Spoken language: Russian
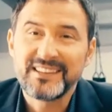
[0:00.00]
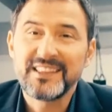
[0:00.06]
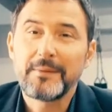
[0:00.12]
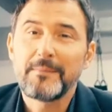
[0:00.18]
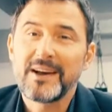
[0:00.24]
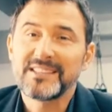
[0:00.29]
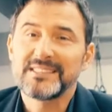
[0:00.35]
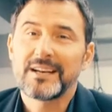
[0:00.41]
на
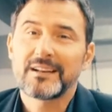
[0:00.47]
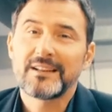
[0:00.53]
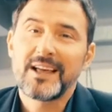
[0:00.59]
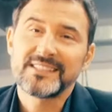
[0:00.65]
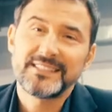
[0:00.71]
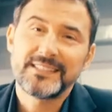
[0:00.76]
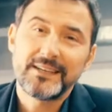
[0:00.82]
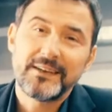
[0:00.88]

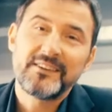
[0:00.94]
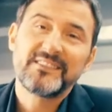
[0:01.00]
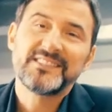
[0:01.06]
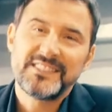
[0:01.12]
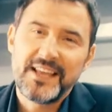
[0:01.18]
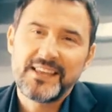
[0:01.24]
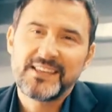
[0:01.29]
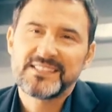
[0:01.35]
мастер-классе
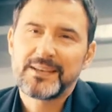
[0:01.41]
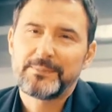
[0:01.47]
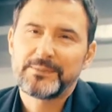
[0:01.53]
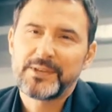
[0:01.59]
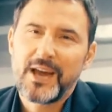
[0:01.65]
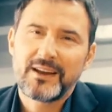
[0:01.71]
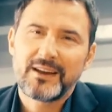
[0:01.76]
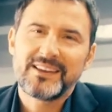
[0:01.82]
Ксении
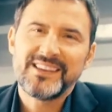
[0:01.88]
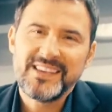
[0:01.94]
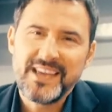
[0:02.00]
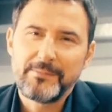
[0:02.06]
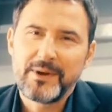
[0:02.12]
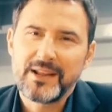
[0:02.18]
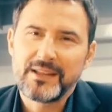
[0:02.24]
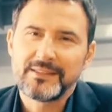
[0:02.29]
Собчак
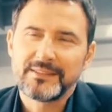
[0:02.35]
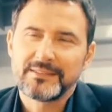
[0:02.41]
«Я бренд».